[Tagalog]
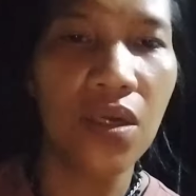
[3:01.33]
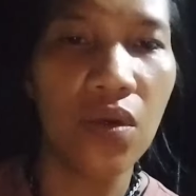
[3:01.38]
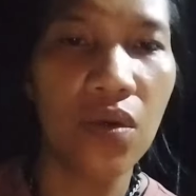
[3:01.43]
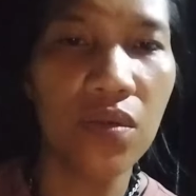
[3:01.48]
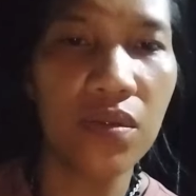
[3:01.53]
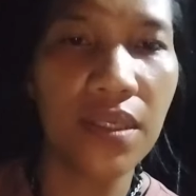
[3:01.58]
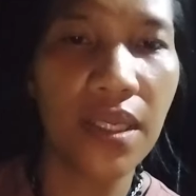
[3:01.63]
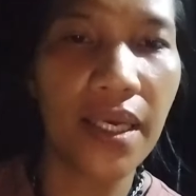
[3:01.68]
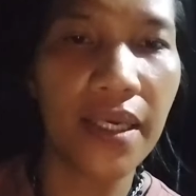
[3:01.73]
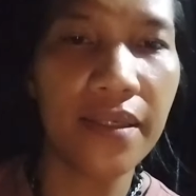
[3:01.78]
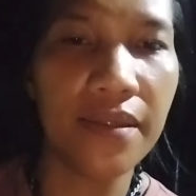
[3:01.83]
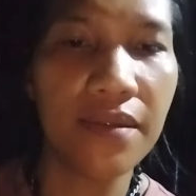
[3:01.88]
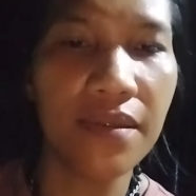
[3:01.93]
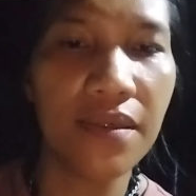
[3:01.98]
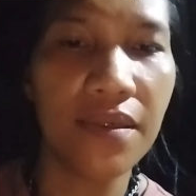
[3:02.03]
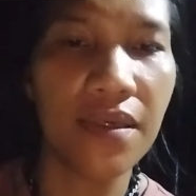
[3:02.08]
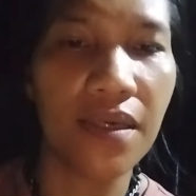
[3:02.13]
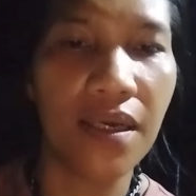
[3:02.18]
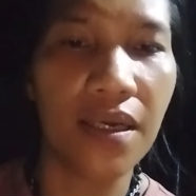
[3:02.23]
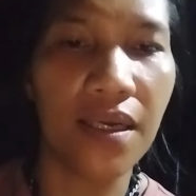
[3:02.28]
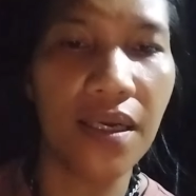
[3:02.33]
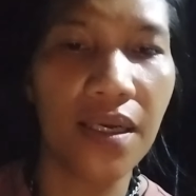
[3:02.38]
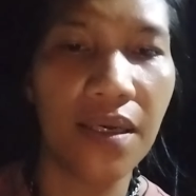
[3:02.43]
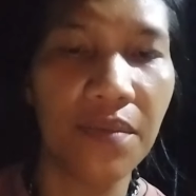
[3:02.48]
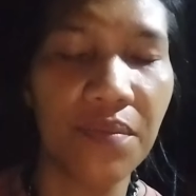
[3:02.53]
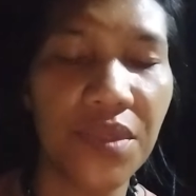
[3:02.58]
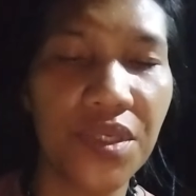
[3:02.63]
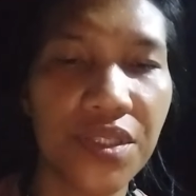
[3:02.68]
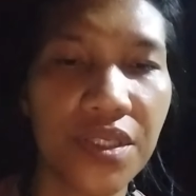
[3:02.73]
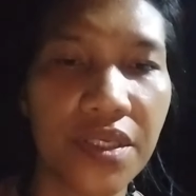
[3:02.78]
online, uh,
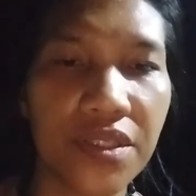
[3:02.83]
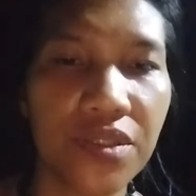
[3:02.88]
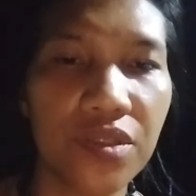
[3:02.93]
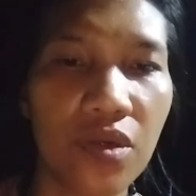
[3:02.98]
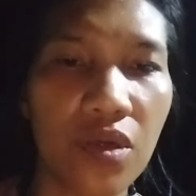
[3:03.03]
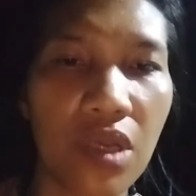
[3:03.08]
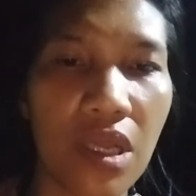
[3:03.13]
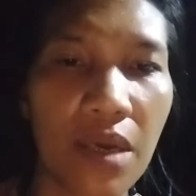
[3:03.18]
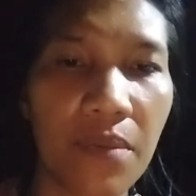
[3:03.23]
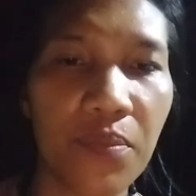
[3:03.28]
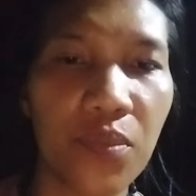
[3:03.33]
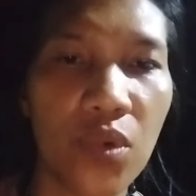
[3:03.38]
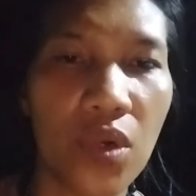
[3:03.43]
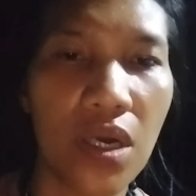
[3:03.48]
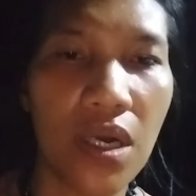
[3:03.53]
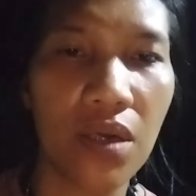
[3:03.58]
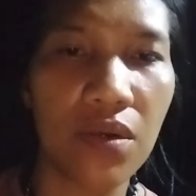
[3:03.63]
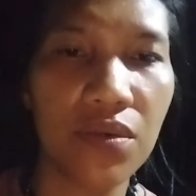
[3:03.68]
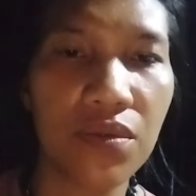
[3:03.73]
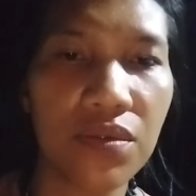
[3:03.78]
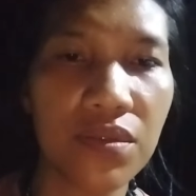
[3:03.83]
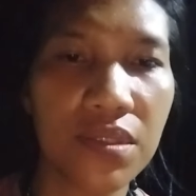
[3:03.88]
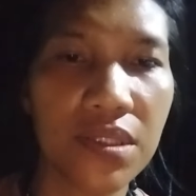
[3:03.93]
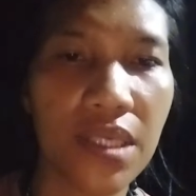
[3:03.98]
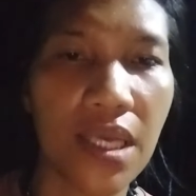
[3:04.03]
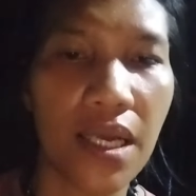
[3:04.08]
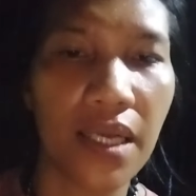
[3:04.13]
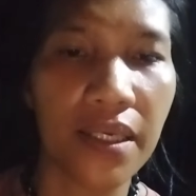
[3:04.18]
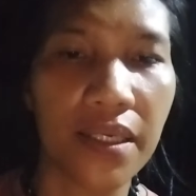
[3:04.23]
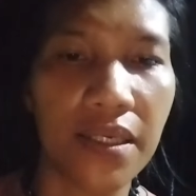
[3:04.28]
message nyo lang po ako
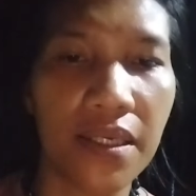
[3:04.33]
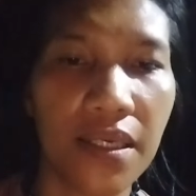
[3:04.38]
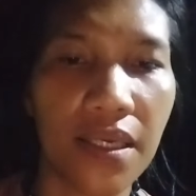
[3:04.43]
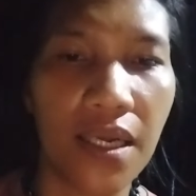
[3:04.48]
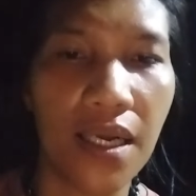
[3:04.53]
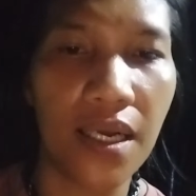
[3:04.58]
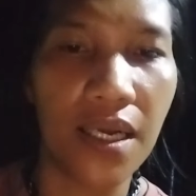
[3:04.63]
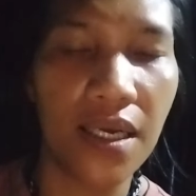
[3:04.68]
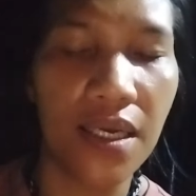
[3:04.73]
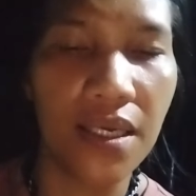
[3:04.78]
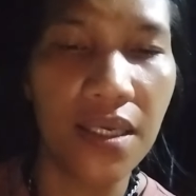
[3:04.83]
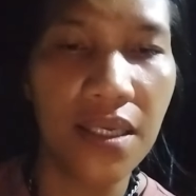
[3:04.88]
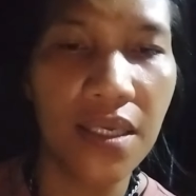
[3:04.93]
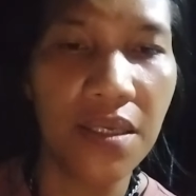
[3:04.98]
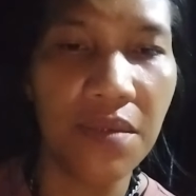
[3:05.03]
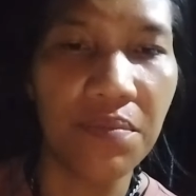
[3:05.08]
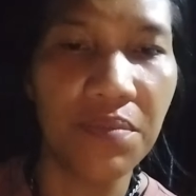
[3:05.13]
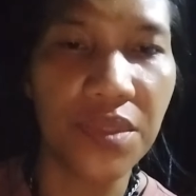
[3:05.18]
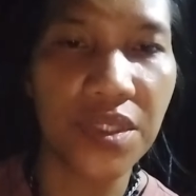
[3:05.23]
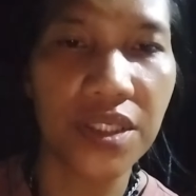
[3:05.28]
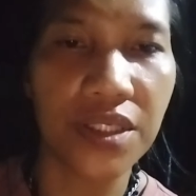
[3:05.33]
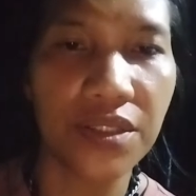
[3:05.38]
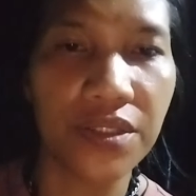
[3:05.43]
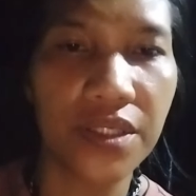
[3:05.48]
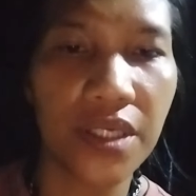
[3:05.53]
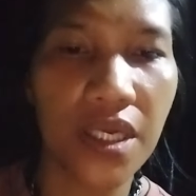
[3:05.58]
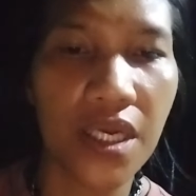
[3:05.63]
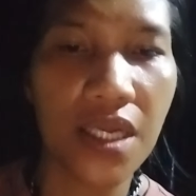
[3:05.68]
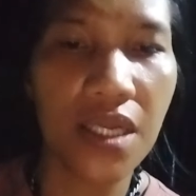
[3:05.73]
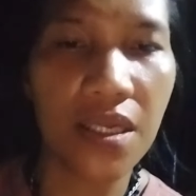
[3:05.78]
sa aking uh,
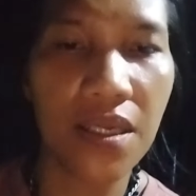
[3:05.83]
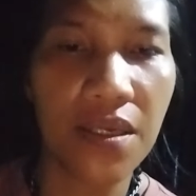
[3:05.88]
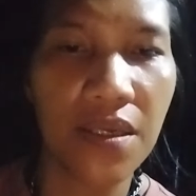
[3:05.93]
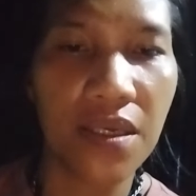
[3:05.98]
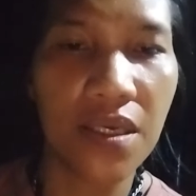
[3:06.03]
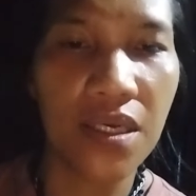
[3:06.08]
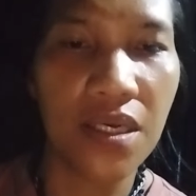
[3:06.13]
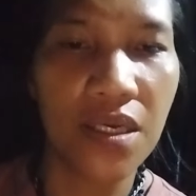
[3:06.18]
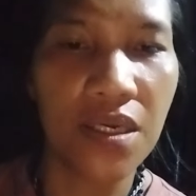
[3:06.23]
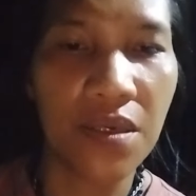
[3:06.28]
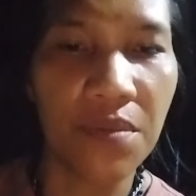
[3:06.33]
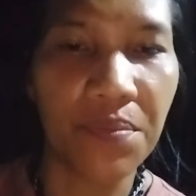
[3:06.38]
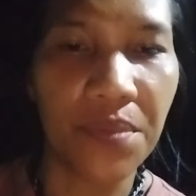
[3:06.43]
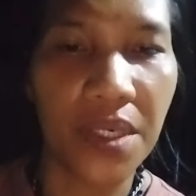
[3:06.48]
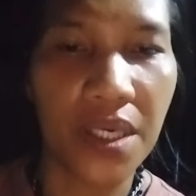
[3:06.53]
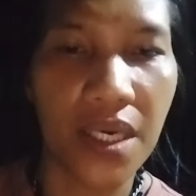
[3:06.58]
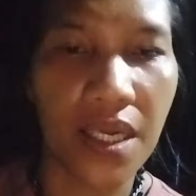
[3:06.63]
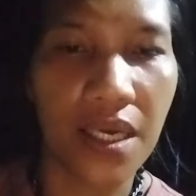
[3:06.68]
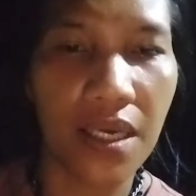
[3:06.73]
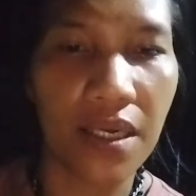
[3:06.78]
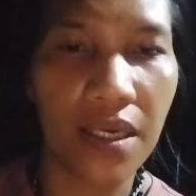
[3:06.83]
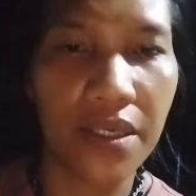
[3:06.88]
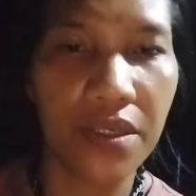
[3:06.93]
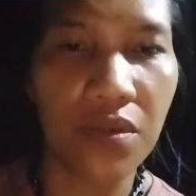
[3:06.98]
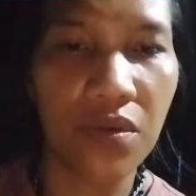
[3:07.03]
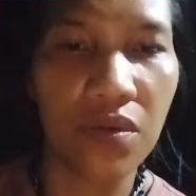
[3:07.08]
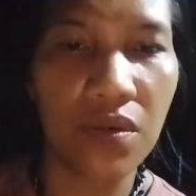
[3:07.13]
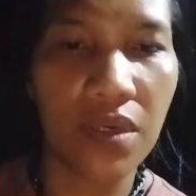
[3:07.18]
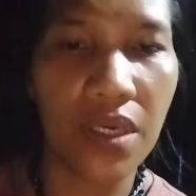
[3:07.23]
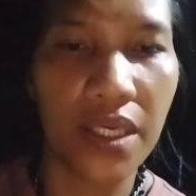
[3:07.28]
messenger para
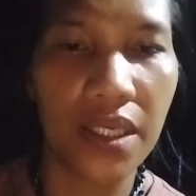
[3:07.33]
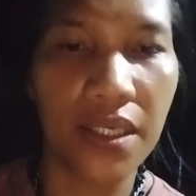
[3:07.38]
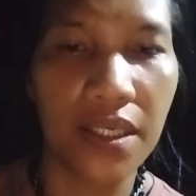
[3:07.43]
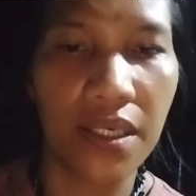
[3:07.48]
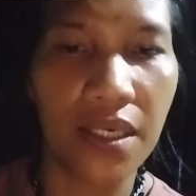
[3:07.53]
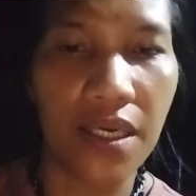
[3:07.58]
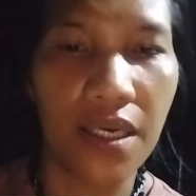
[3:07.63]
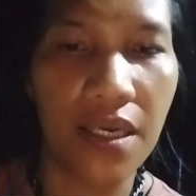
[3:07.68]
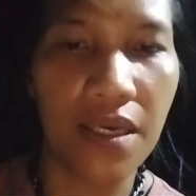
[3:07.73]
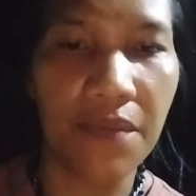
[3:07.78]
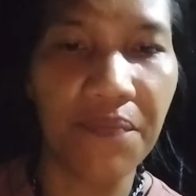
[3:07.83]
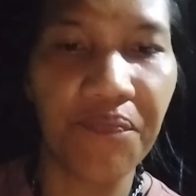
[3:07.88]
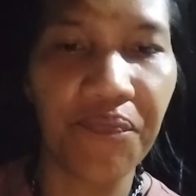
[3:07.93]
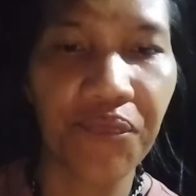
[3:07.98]
kayo ay uh,